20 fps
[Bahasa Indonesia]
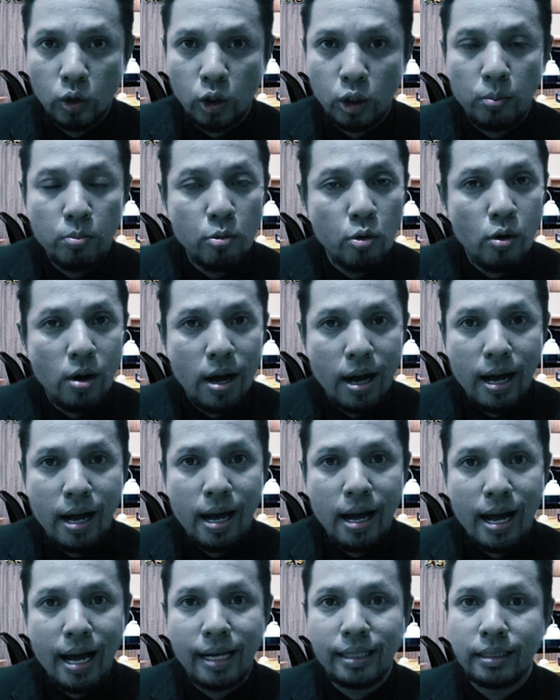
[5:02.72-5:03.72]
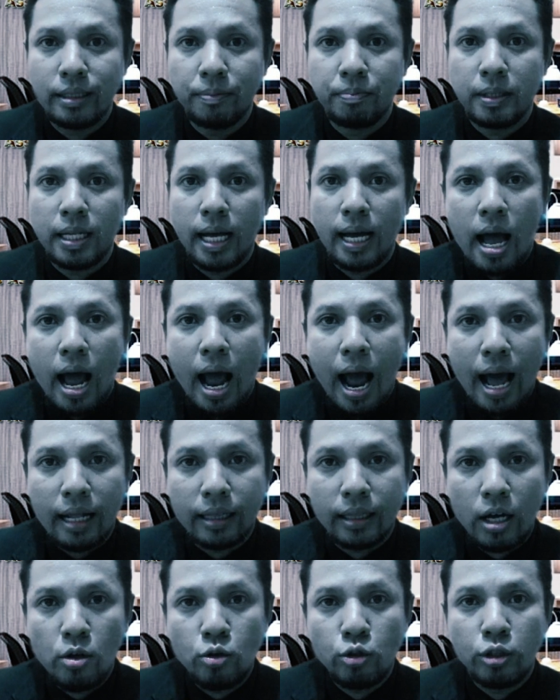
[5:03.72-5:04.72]
semua hak cipta
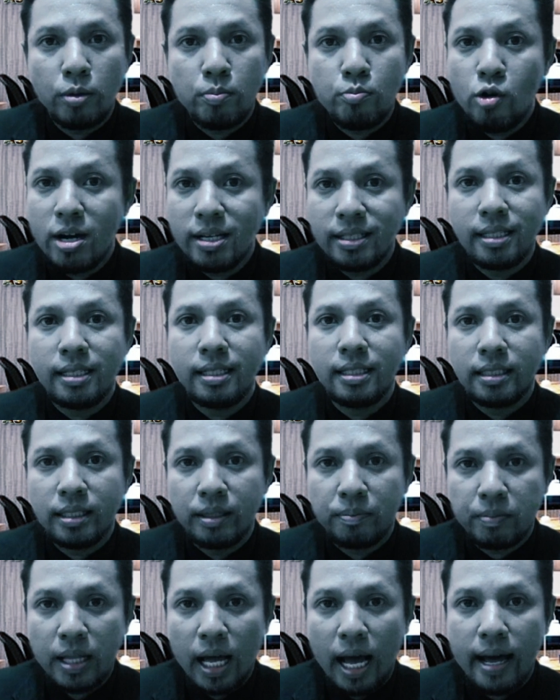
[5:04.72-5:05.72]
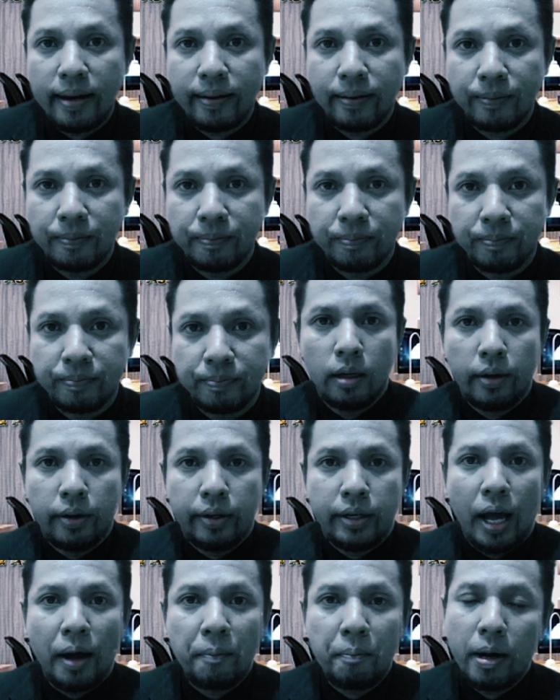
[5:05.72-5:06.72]
atau semua jenis ciptaan.
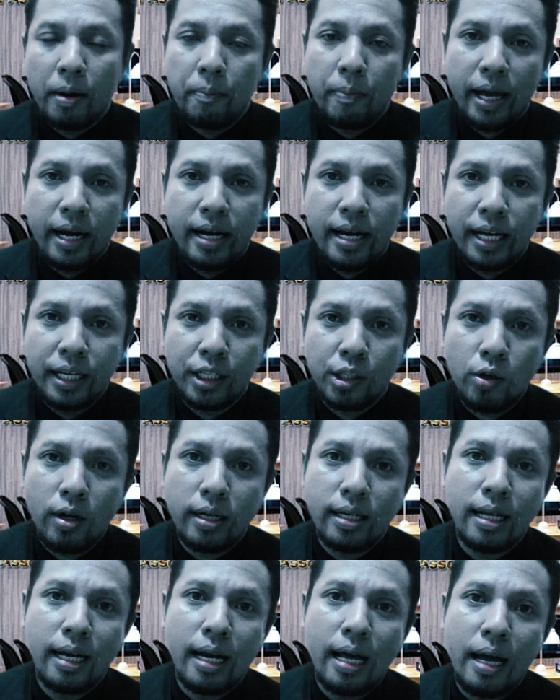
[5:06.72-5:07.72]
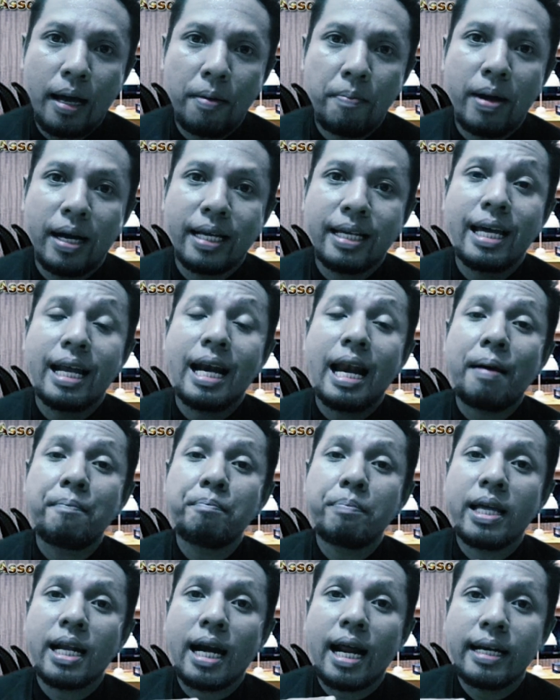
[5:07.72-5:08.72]
Yang berbeda itu adalah bagian
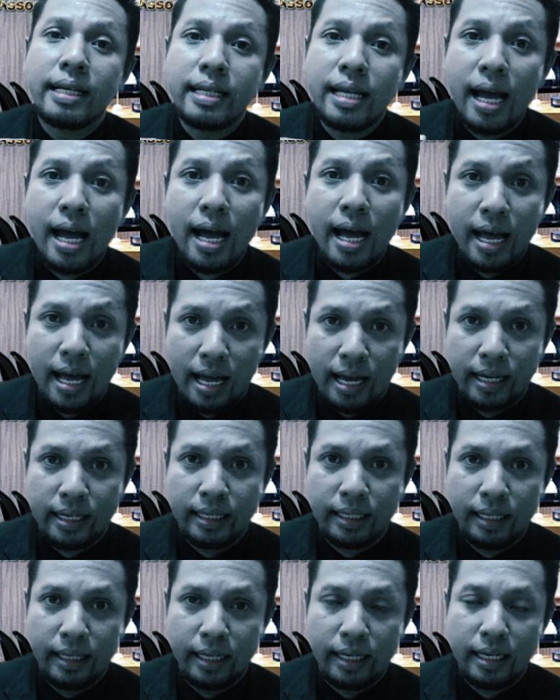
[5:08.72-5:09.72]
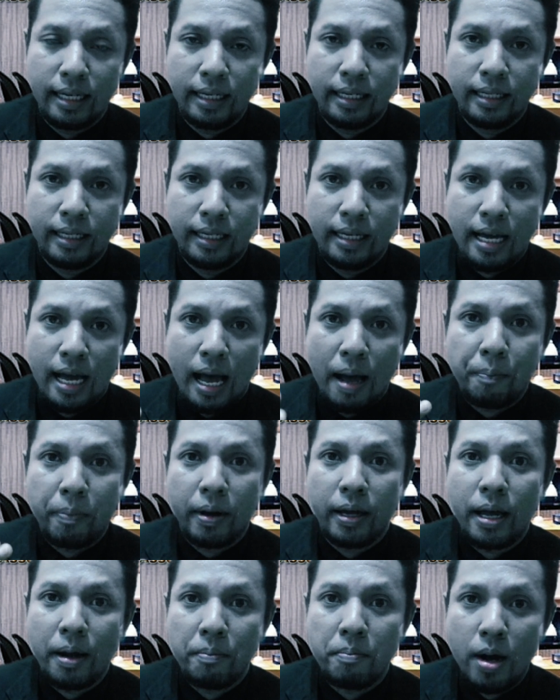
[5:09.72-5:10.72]
lampirannya, ya.
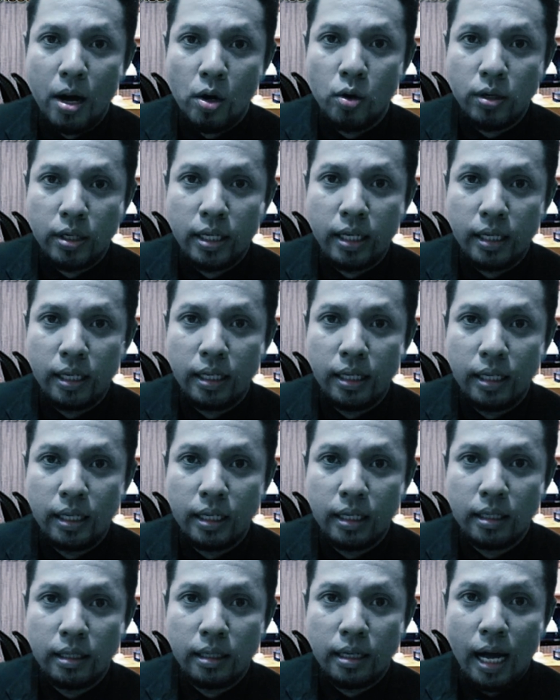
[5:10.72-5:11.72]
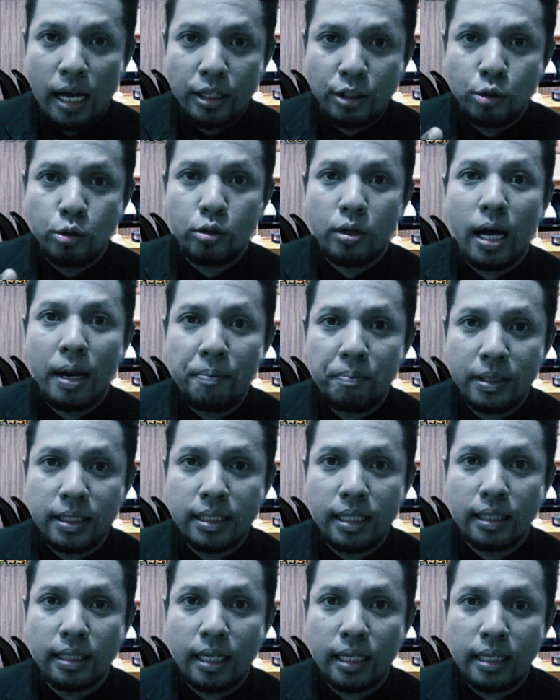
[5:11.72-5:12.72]
Apa yang mau diajukan
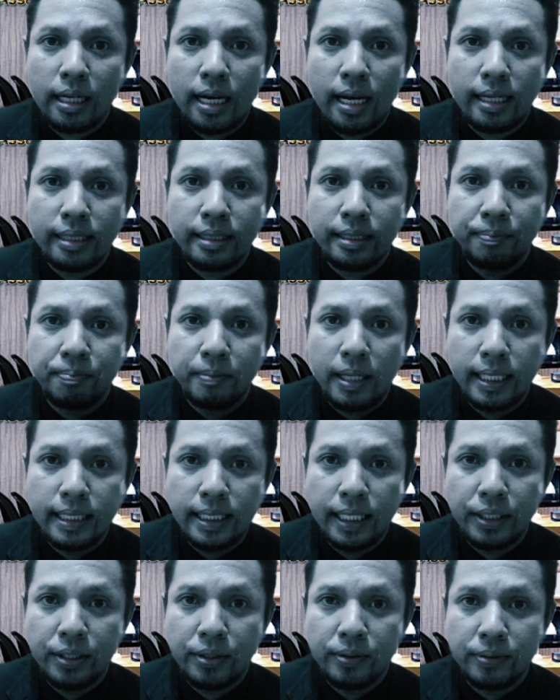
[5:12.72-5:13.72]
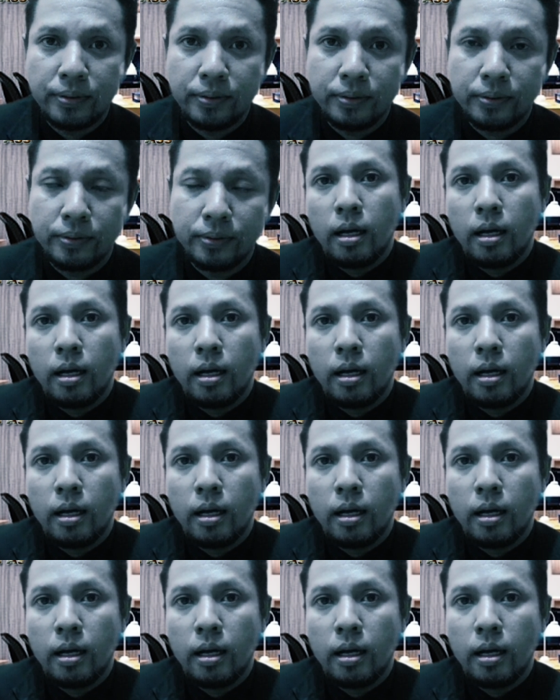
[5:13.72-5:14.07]
pencatatan hak ciptanya itu.